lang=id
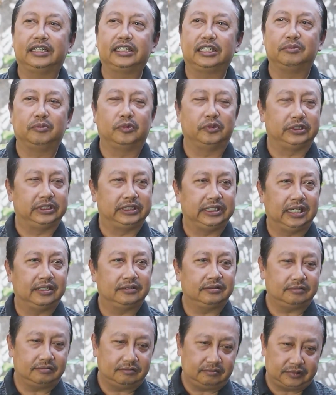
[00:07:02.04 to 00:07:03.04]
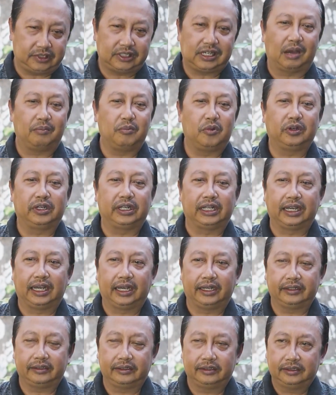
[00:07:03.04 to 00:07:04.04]
dan kemudian digabung
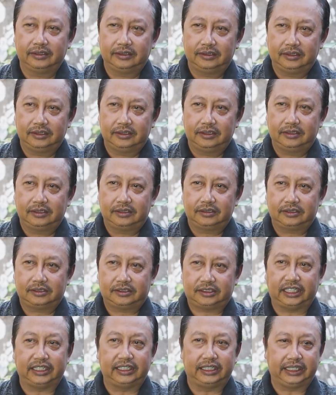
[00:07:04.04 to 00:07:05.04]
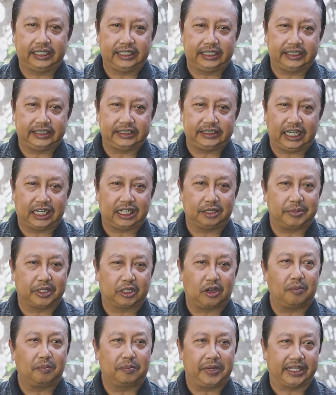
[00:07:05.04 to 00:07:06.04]
dengan seni yang
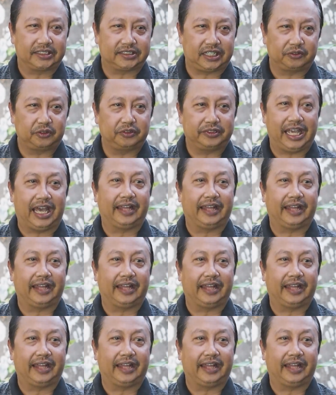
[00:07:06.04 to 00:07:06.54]
lebih kompleks yaitu